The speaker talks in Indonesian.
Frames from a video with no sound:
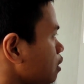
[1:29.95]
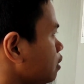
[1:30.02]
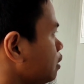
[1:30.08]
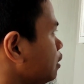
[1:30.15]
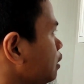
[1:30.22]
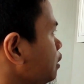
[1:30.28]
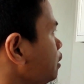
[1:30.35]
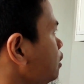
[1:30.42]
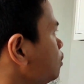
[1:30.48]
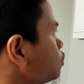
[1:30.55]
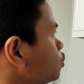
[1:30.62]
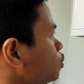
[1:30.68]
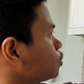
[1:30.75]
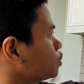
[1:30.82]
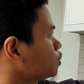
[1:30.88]
ini
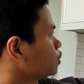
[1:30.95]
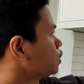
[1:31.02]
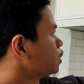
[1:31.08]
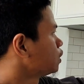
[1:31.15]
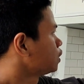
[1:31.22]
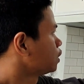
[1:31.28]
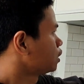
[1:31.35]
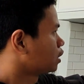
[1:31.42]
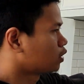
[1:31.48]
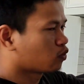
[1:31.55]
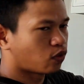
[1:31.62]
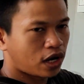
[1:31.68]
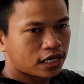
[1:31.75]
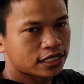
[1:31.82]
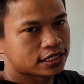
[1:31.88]
untuk
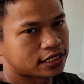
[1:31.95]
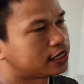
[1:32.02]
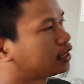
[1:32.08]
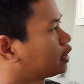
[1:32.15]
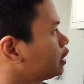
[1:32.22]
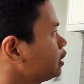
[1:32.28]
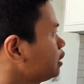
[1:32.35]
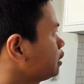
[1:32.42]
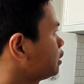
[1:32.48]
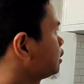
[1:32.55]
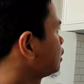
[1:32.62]
ukurannya sendiri